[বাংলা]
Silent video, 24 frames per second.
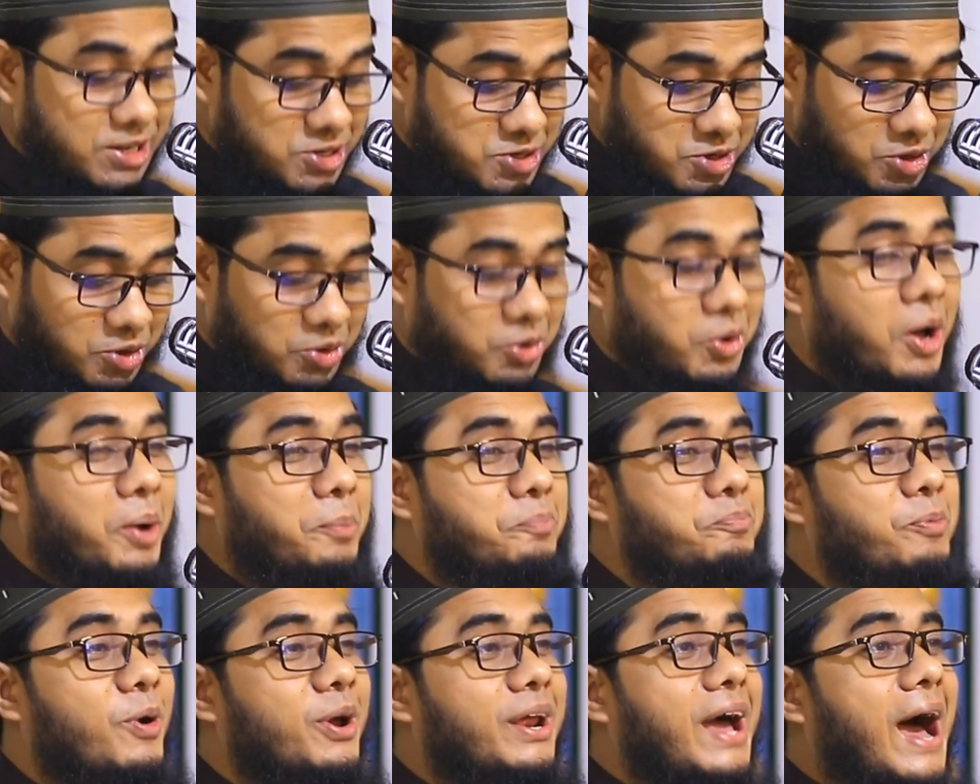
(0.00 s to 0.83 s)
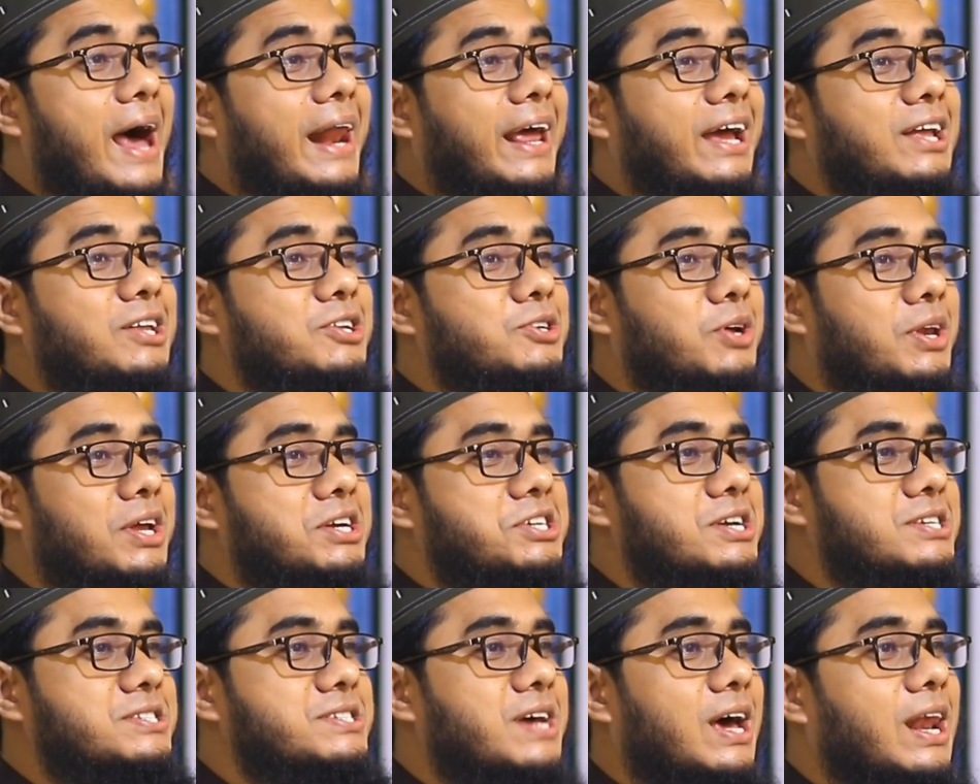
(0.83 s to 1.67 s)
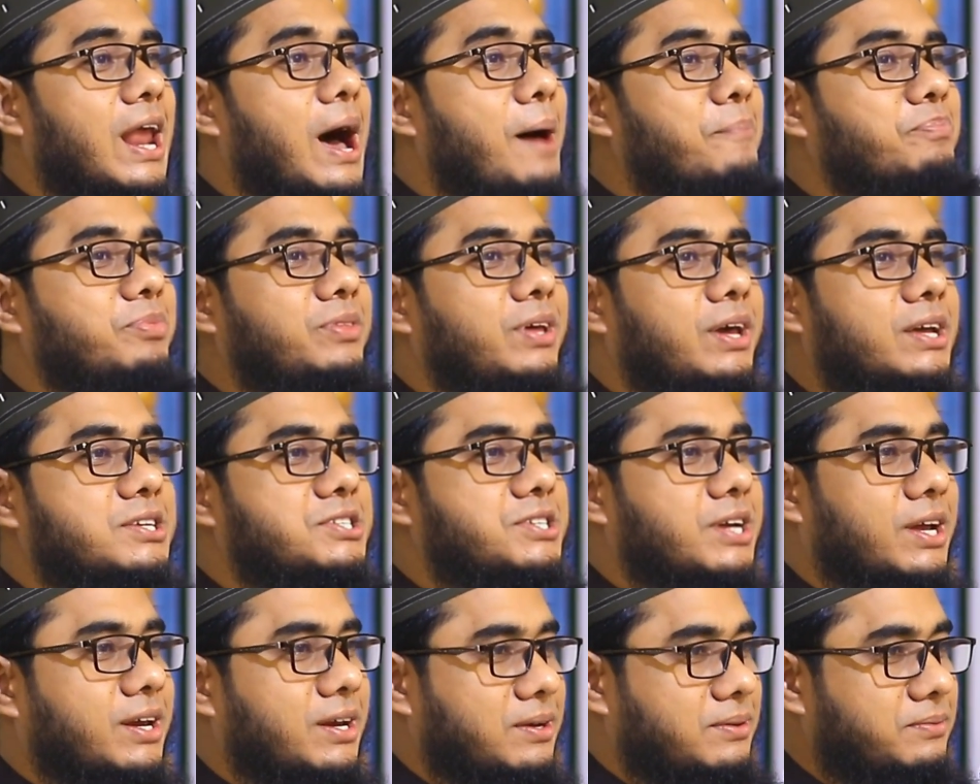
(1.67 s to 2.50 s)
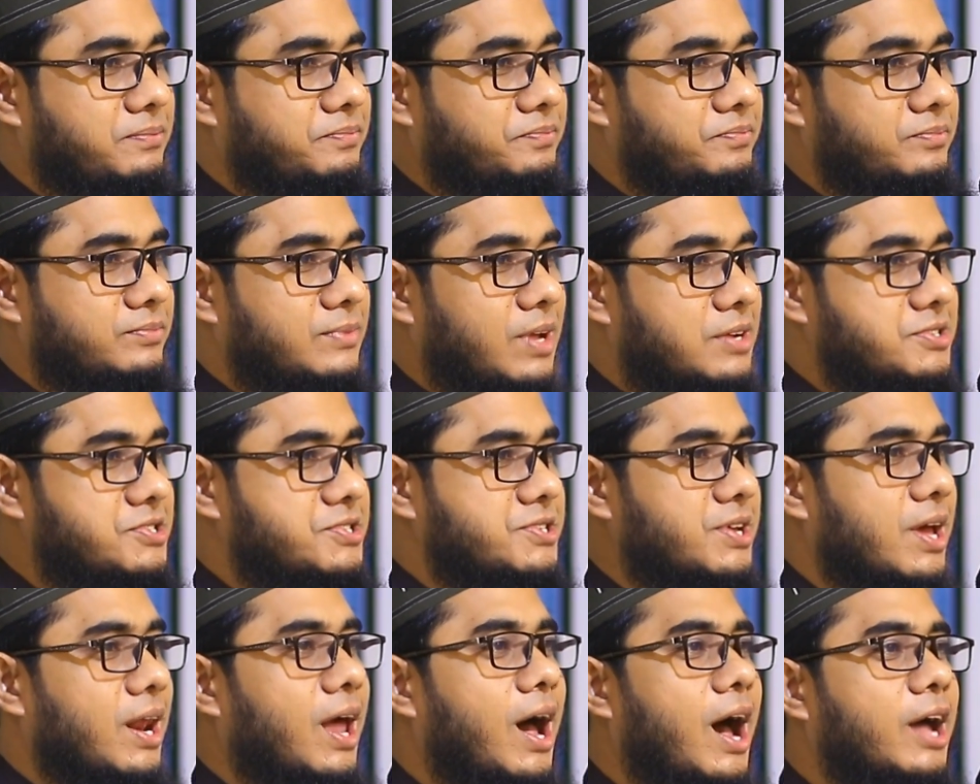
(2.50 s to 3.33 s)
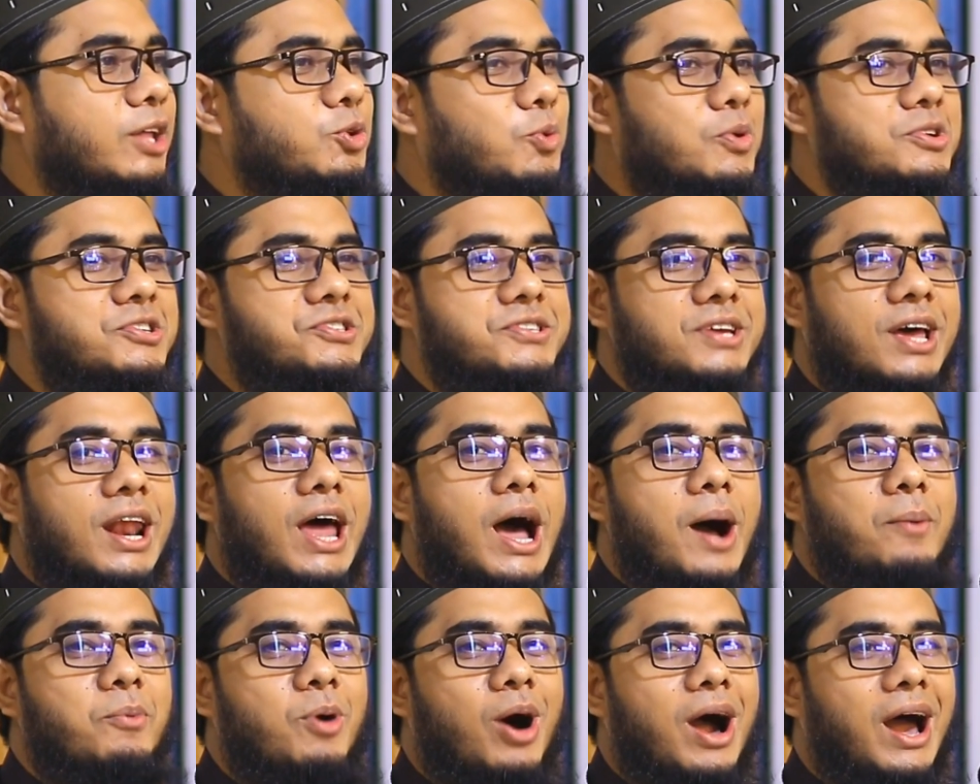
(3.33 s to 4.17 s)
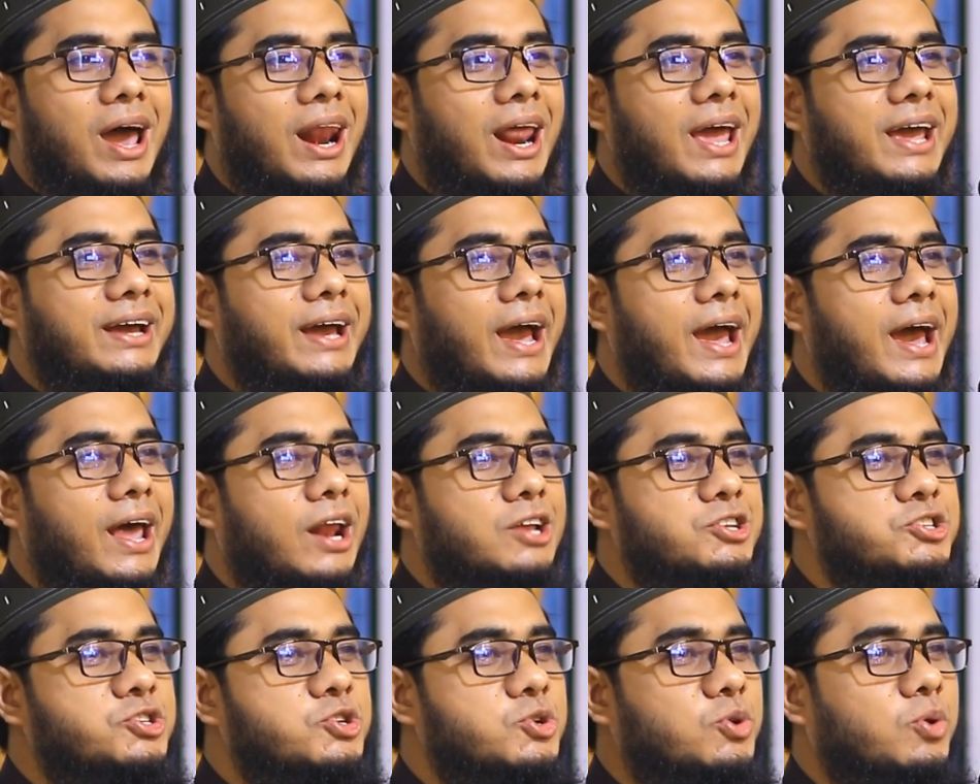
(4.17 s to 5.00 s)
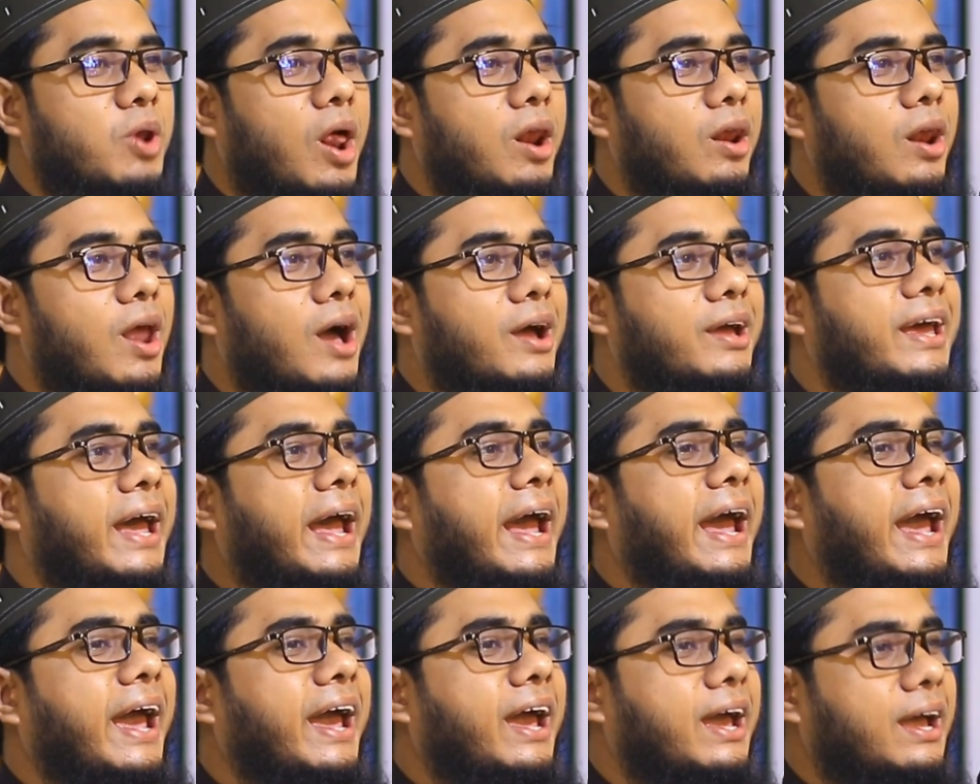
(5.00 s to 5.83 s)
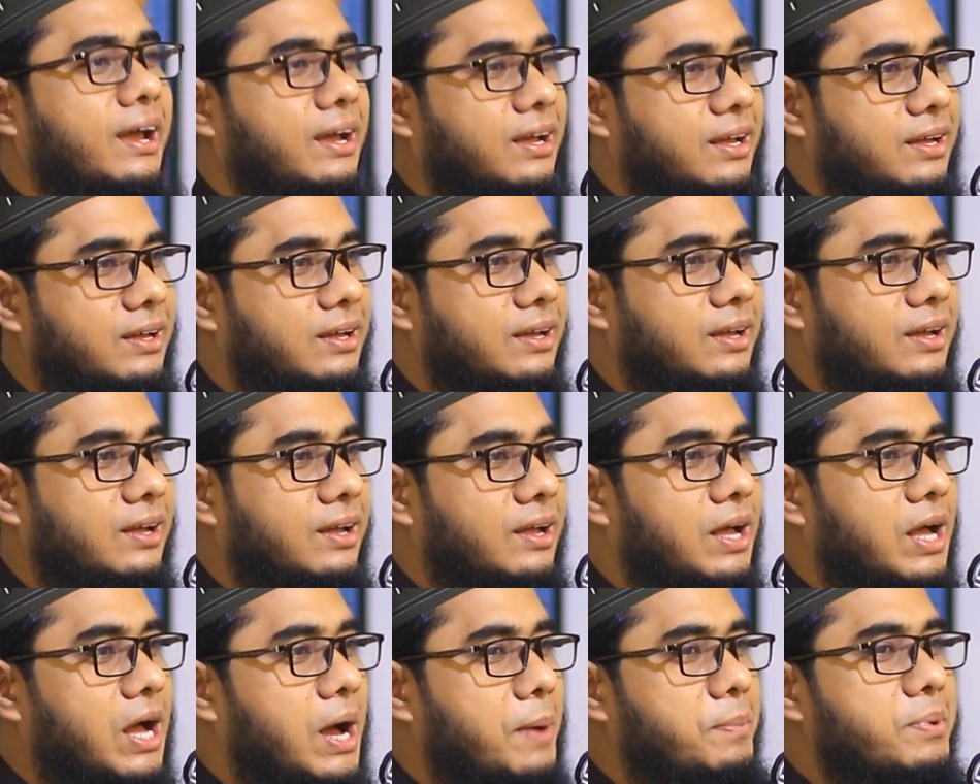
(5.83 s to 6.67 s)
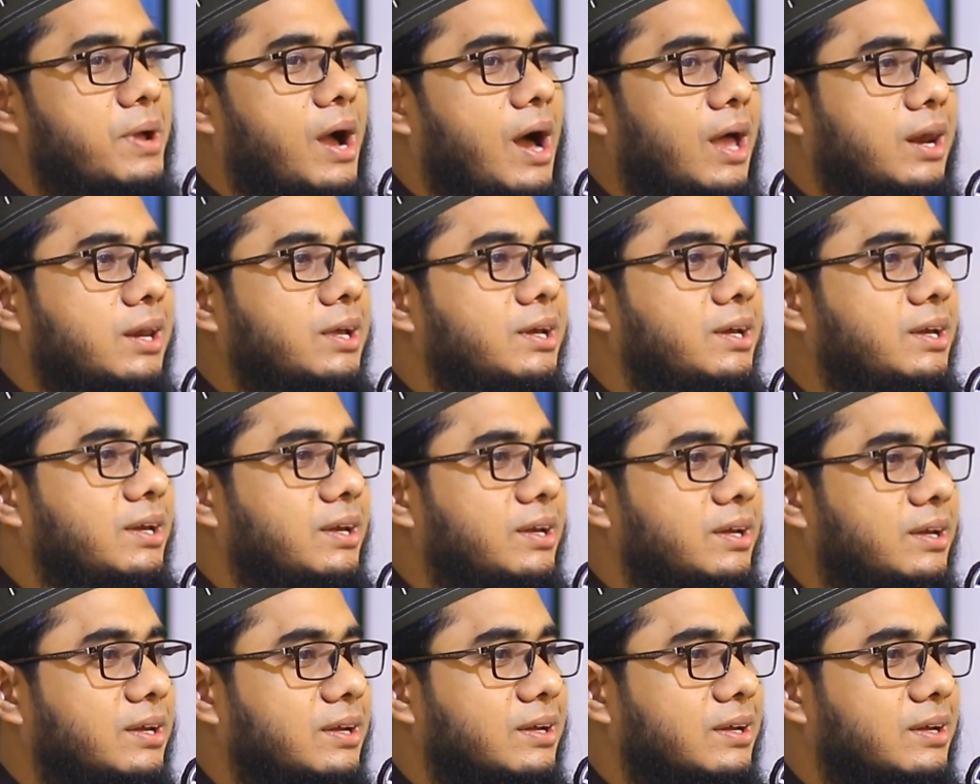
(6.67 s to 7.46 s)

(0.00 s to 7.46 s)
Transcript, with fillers: কিছুক্ষণ পরে আরেকজন এসে সালাম দিয়েছেন সালাম আলাইকা ইয়া রসুল আল্লাহ কে আলী